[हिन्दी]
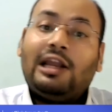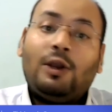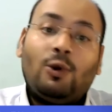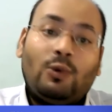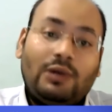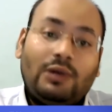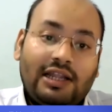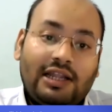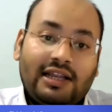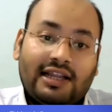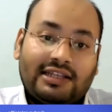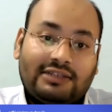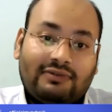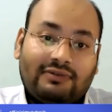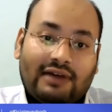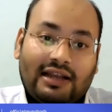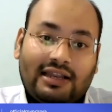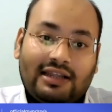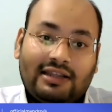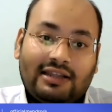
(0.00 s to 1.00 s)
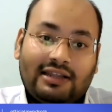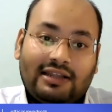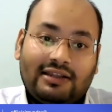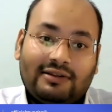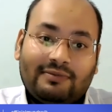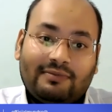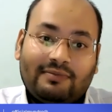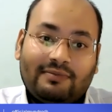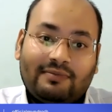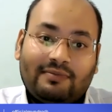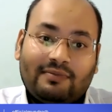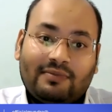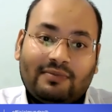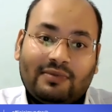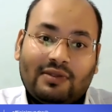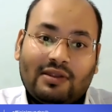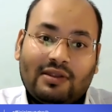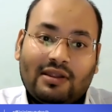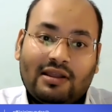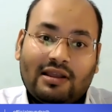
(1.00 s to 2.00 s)
लोनलीनेस वाली
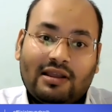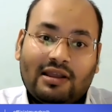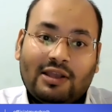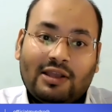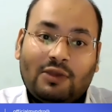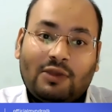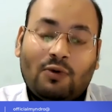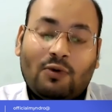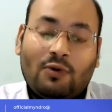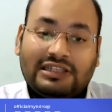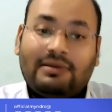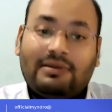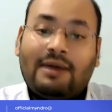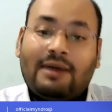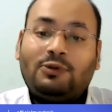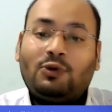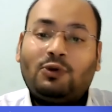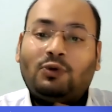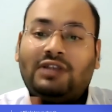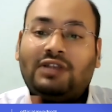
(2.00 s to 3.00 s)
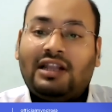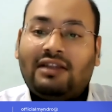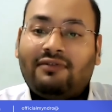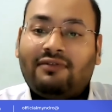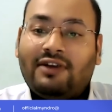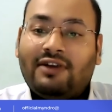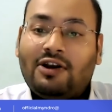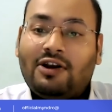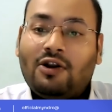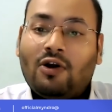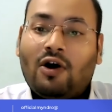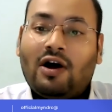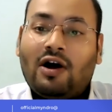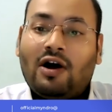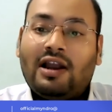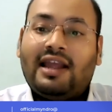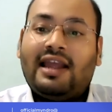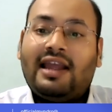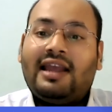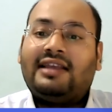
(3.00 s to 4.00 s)
क्योंकि जब आप सोशली
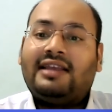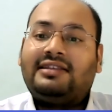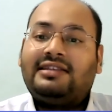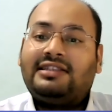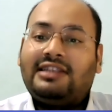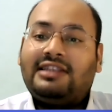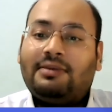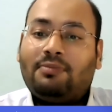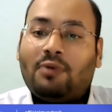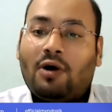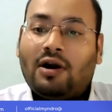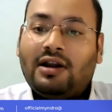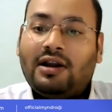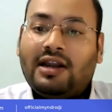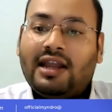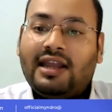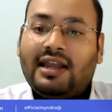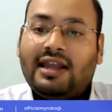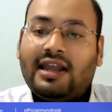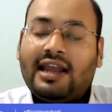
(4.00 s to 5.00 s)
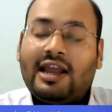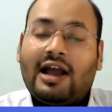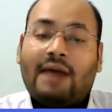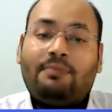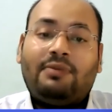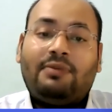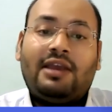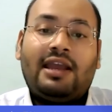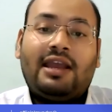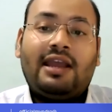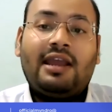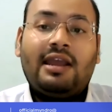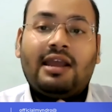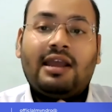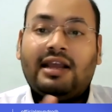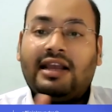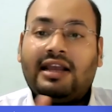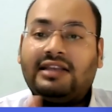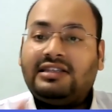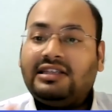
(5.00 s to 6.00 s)
विड्रॉल हैं किसी से बॉन्ड नहीं है आपकी
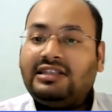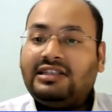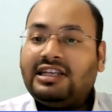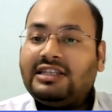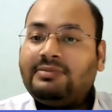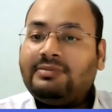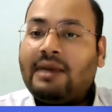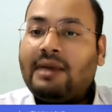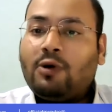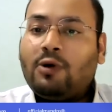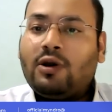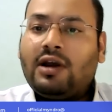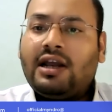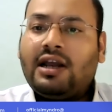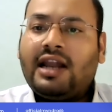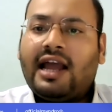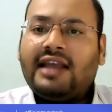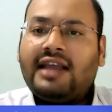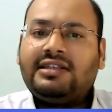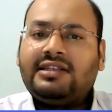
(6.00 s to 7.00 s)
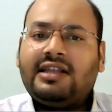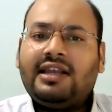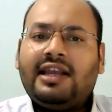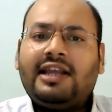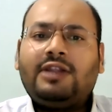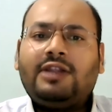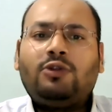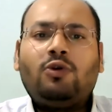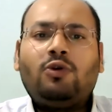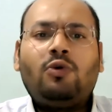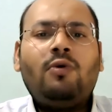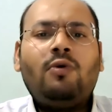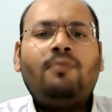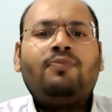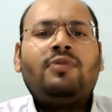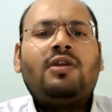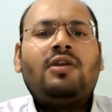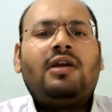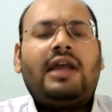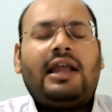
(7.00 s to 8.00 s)
किसी चीज में आप ऑर्गेनाइज नहीं है तो
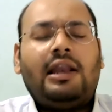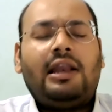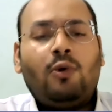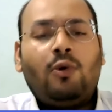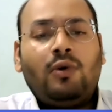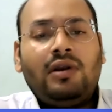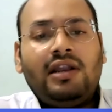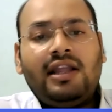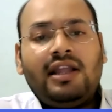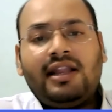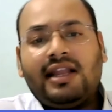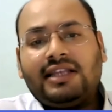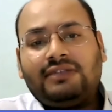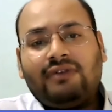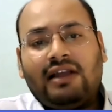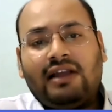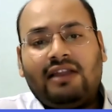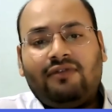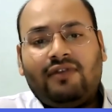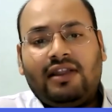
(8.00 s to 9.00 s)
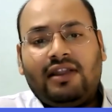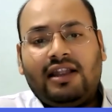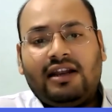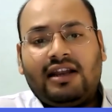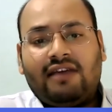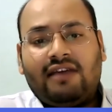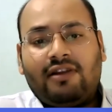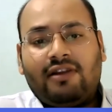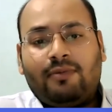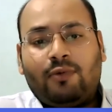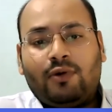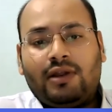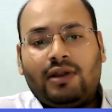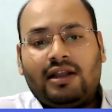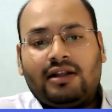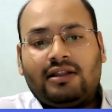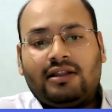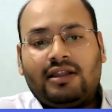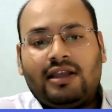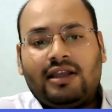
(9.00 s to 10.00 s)
लोनलीनेस वाली फीलिंग डेवलप होने
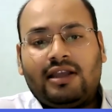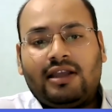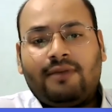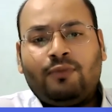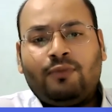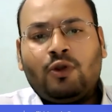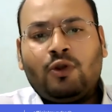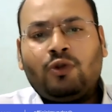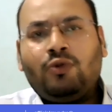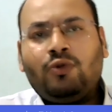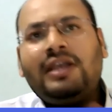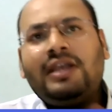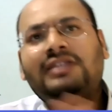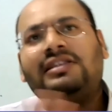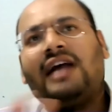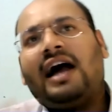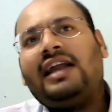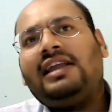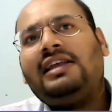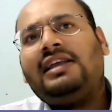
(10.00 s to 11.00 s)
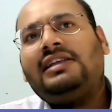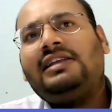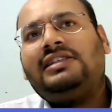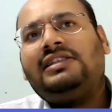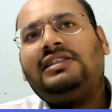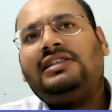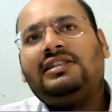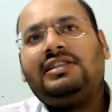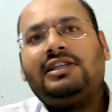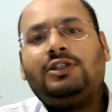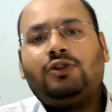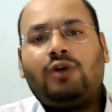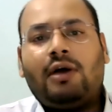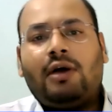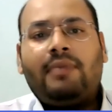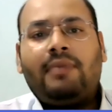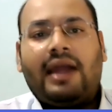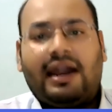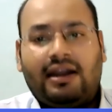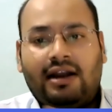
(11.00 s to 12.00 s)
लगती है तो ये सारी चीजें जो
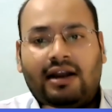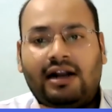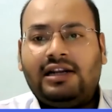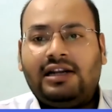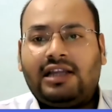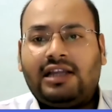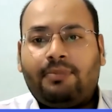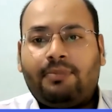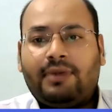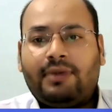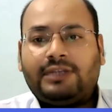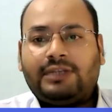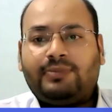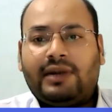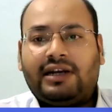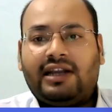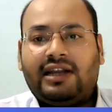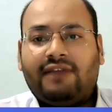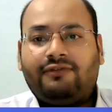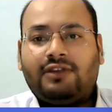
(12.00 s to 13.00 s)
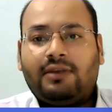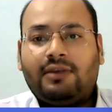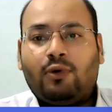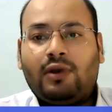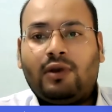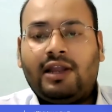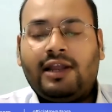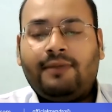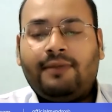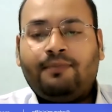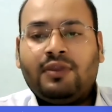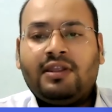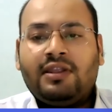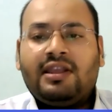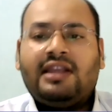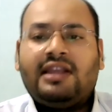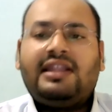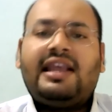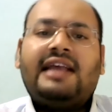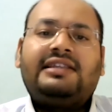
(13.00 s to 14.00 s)
हम एडल्ट के परस्पेक्टिव से बोलें
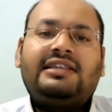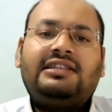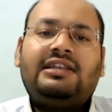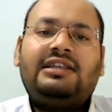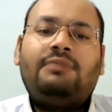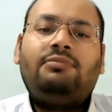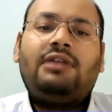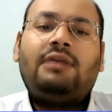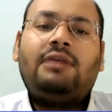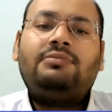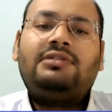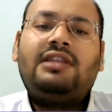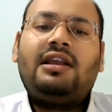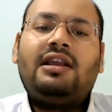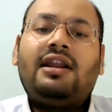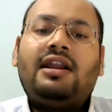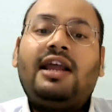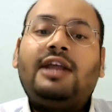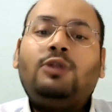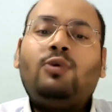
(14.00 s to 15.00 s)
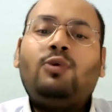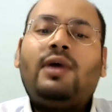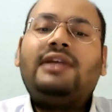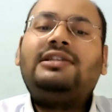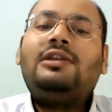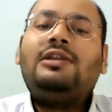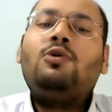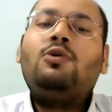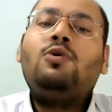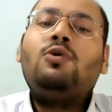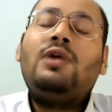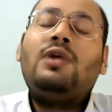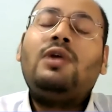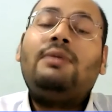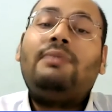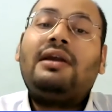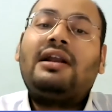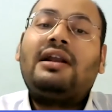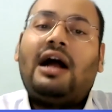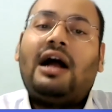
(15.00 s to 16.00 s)
यदि ऐसे सिम्टम्स दिख रहे हैं तो ऐसे लोगों को एक
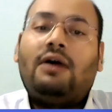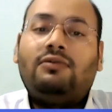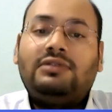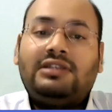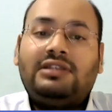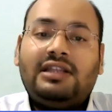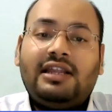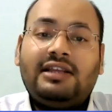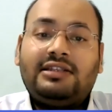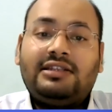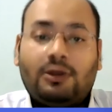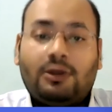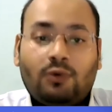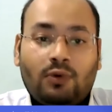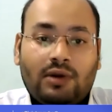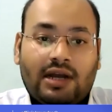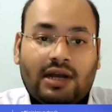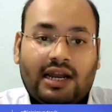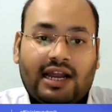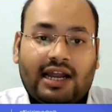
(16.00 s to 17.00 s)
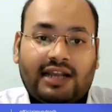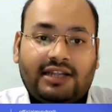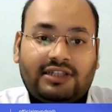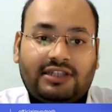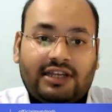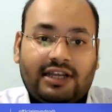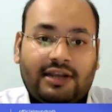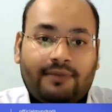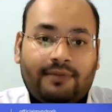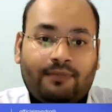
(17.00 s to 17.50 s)
बार काउंसलिंग जरूर करानी चाहिए